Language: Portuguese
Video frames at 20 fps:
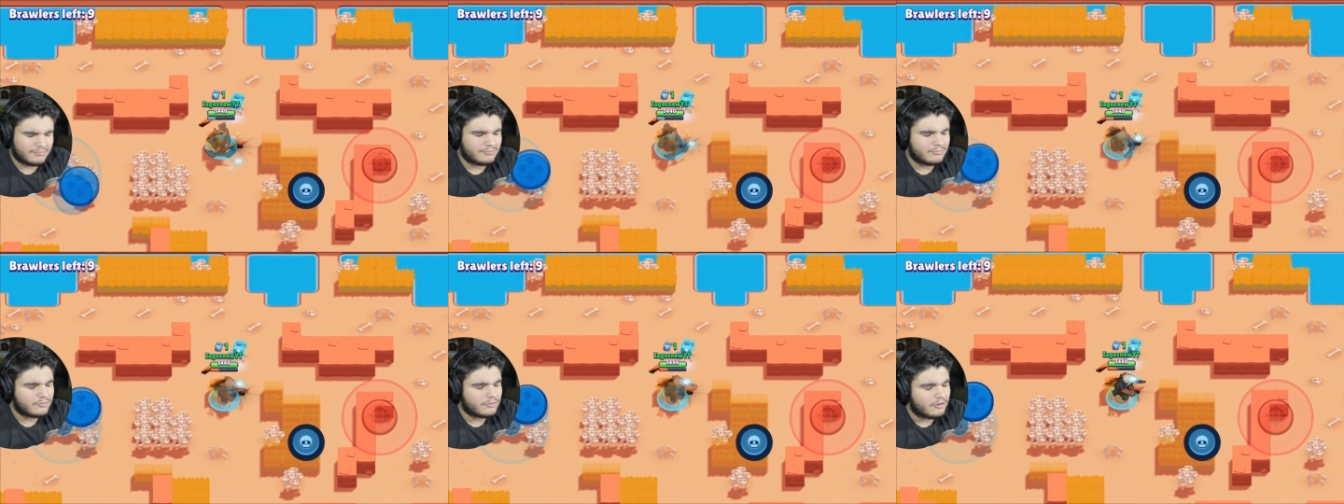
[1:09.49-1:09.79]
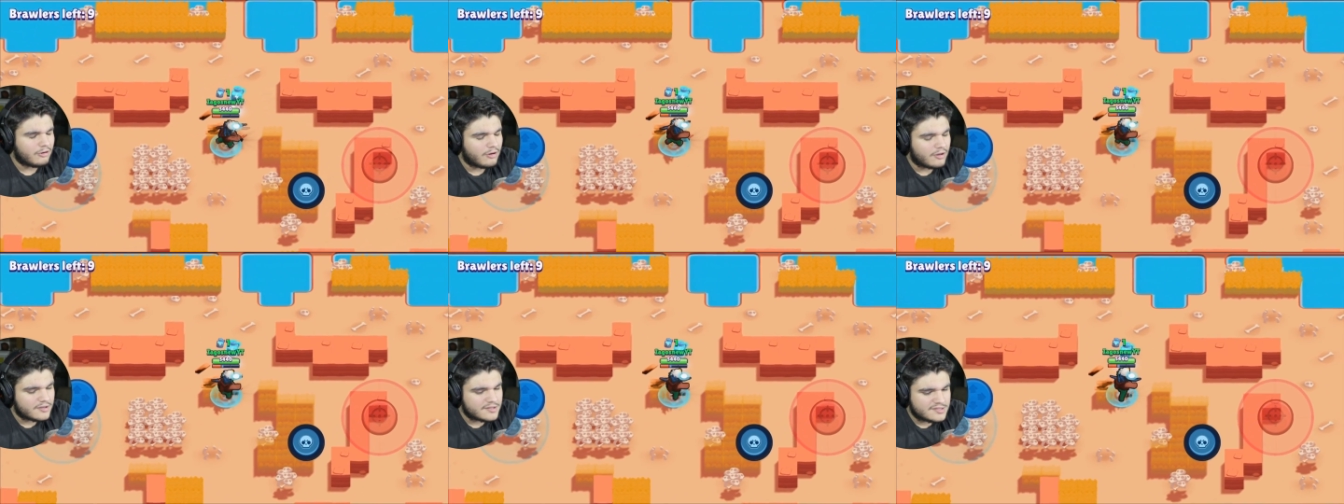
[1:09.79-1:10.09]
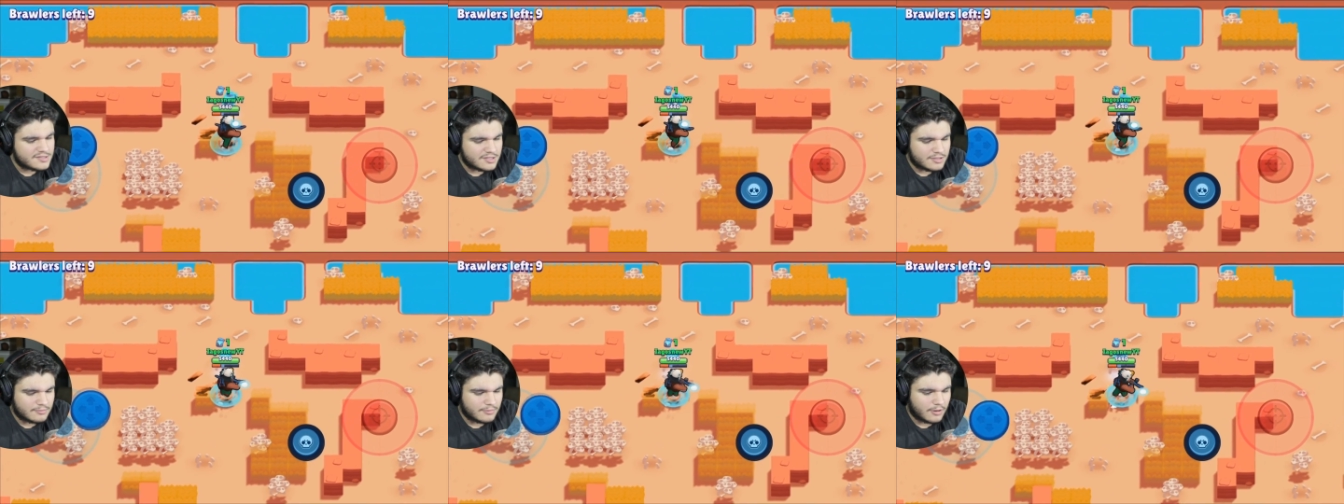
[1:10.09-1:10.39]

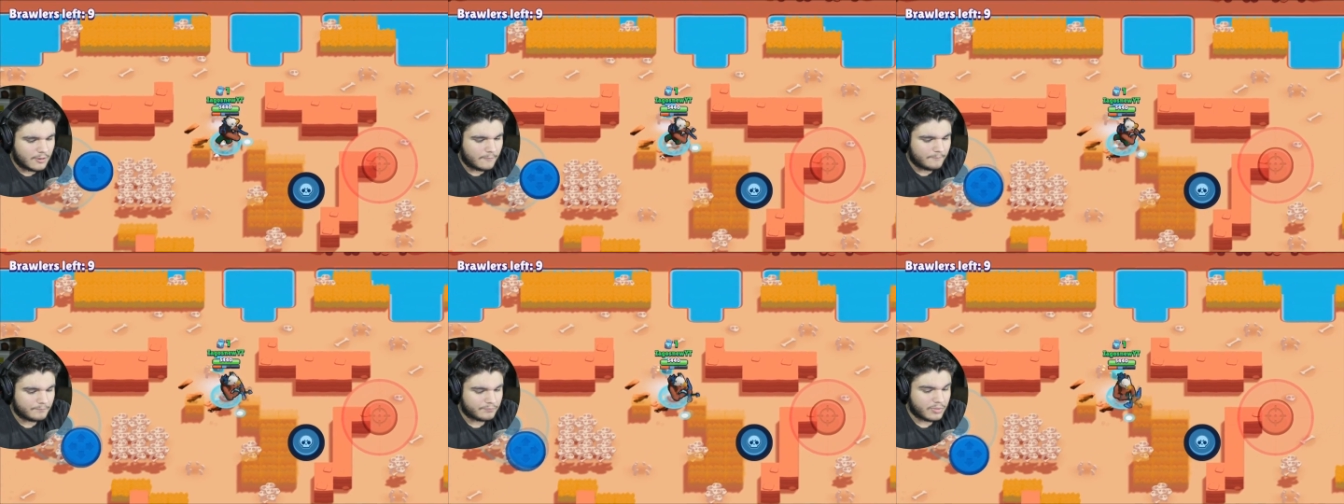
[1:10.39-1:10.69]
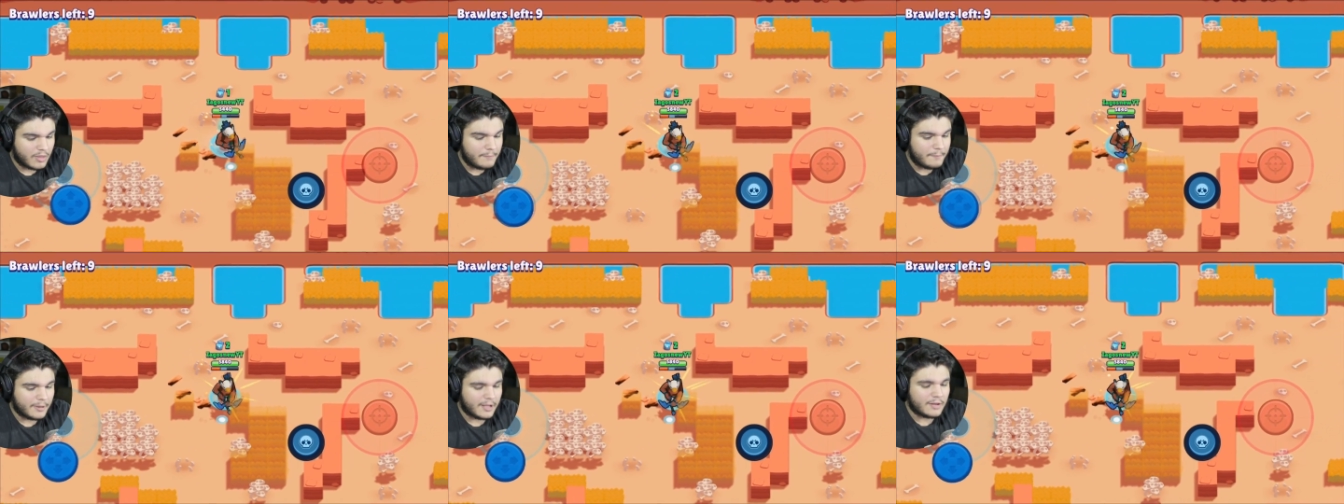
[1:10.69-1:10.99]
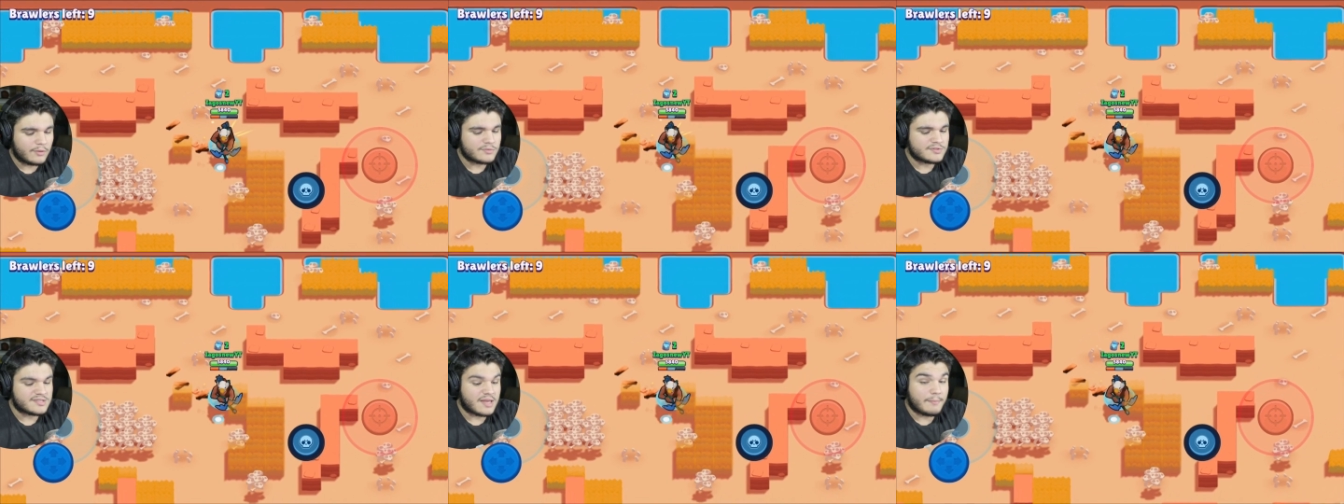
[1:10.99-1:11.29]
nossa, irmão. E pra
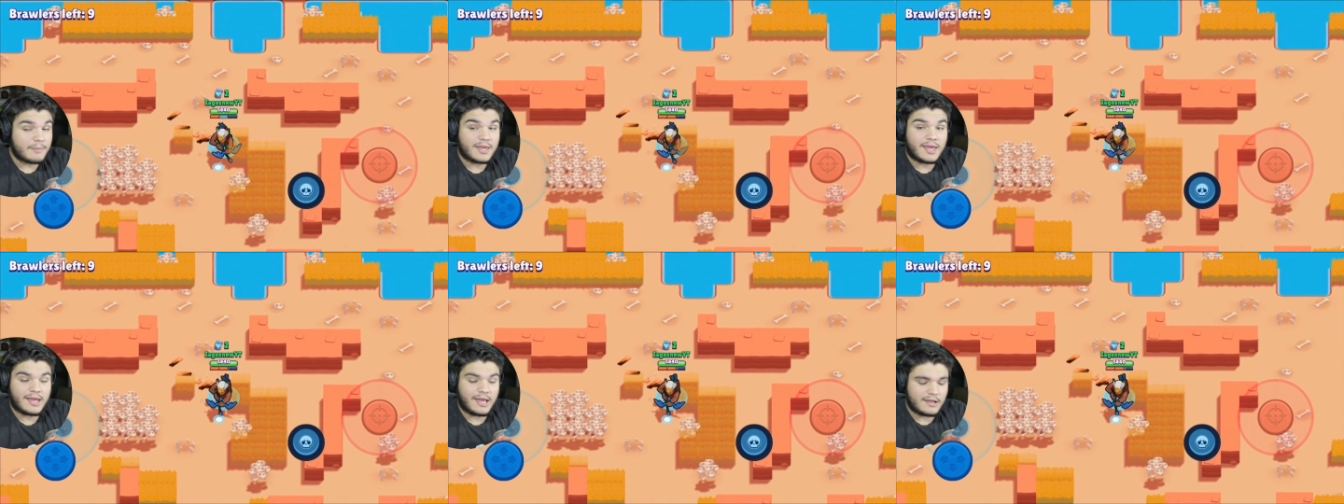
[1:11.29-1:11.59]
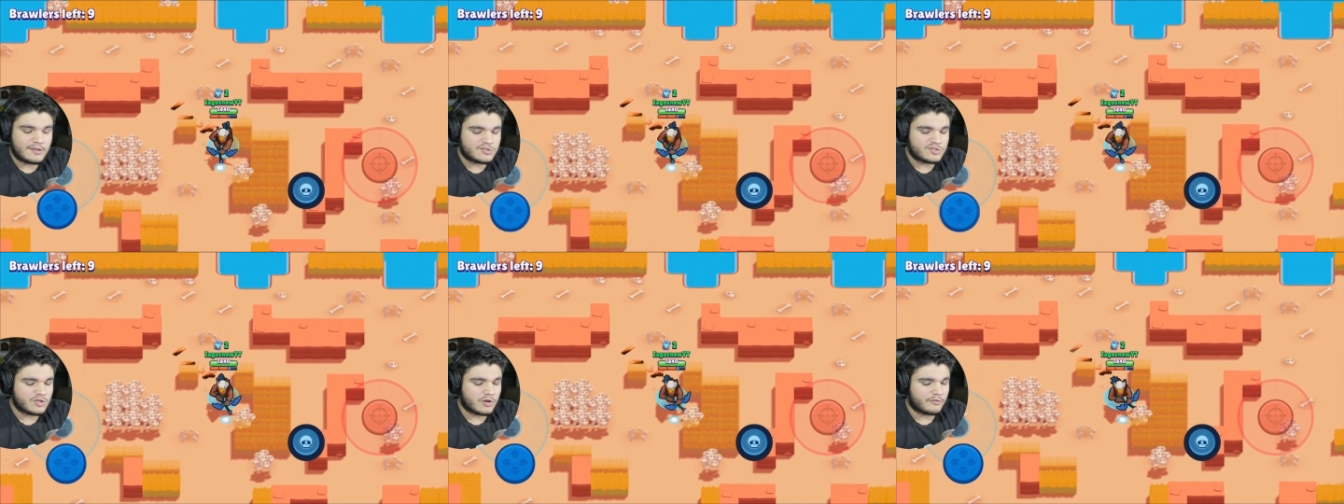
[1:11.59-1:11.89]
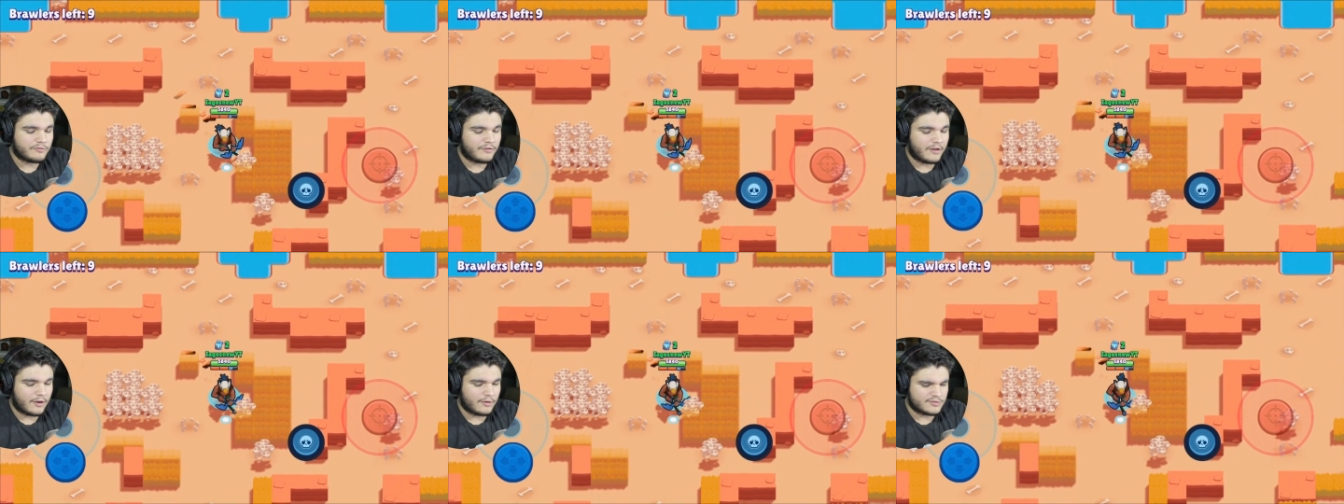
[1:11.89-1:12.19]
quem não sabe, 500
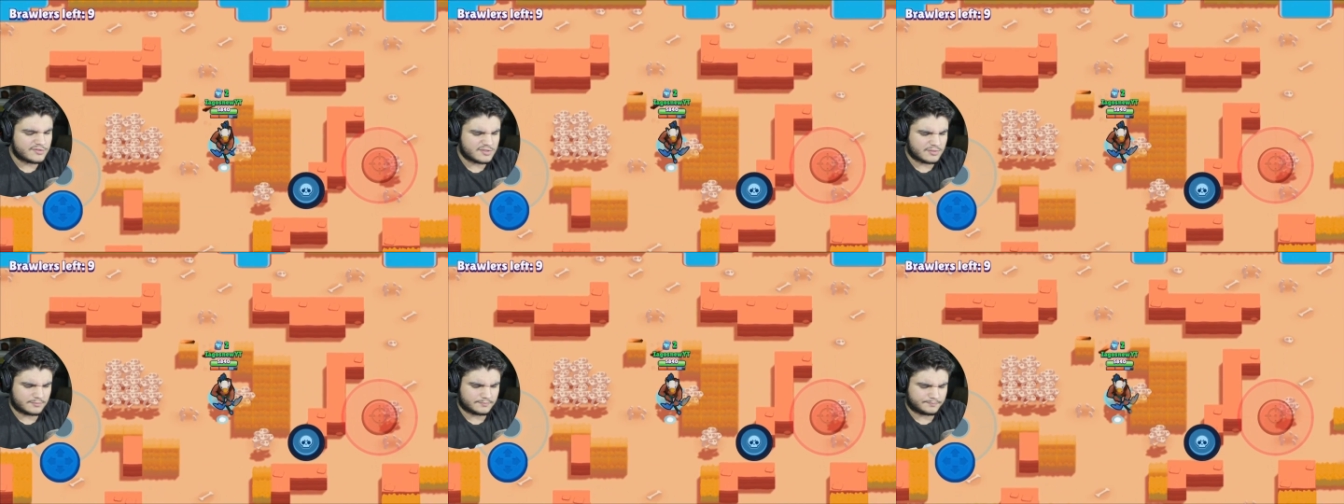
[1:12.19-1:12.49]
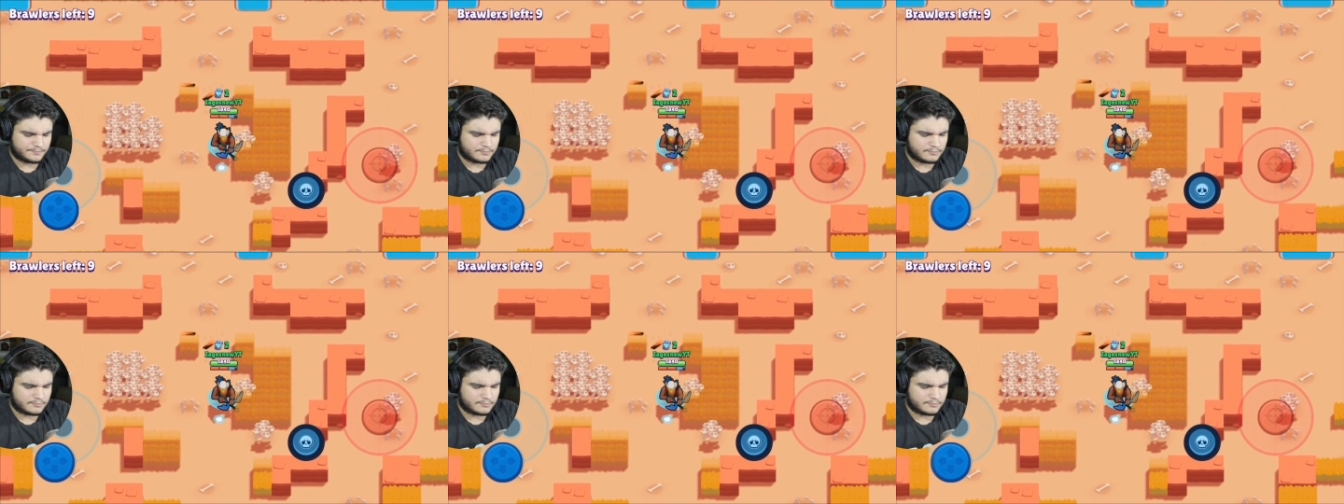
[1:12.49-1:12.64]
troféus